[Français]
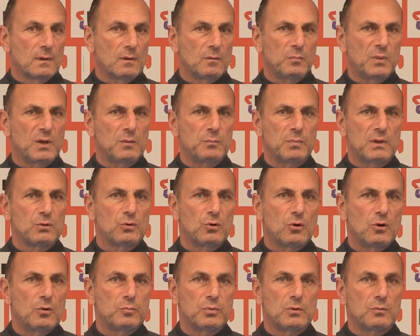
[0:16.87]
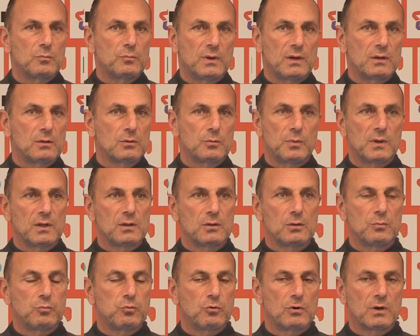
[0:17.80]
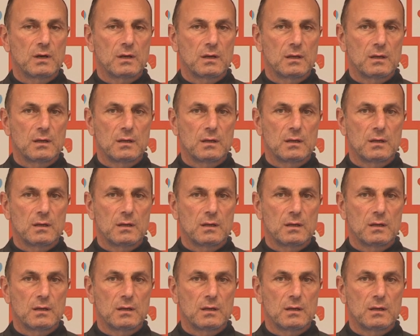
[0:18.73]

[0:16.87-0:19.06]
On ne parle pas d'Europe, on parle de prendre des points